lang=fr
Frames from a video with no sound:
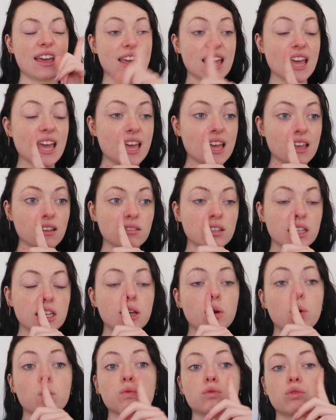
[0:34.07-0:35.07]
et
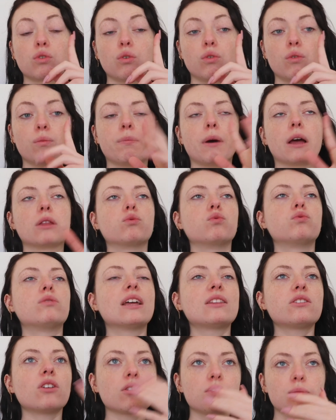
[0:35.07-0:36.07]
qui contre, pas toute
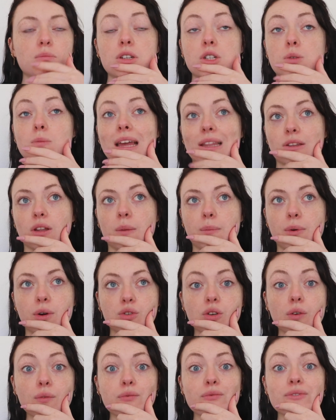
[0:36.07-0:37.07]
attente, mais je m'y attendais pour
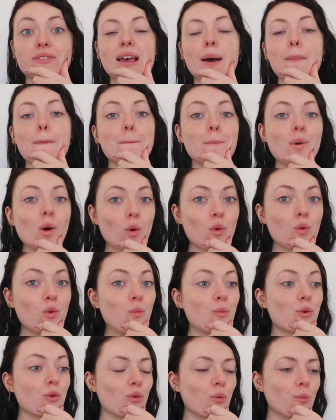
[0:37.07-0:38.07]
autant, vous a beaucoup
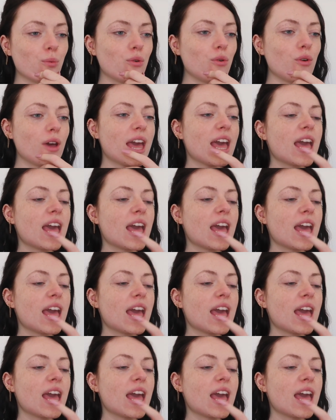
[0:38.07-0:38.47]
beaucoup plu